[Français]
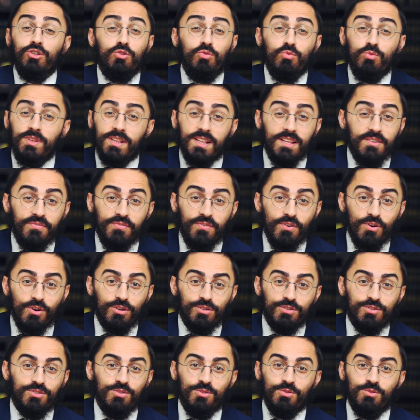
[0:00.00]
toutes les
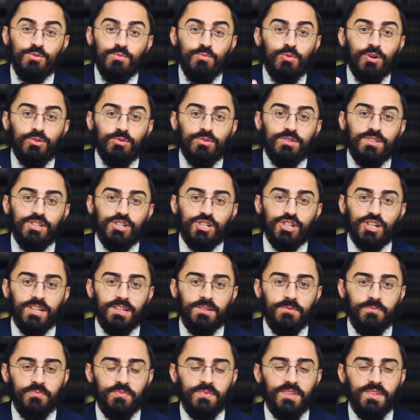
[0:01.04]
forces du mois de Tishri